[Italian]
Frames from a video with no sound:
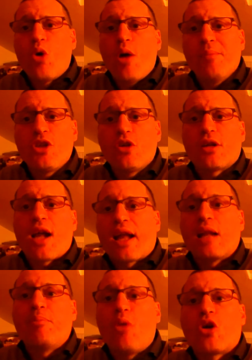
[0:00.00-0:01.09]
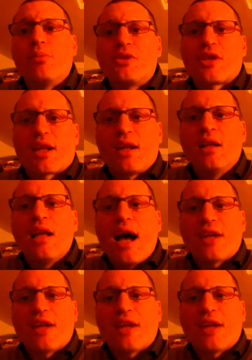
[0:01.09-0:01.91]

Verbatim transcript: può migliorare, può cominciare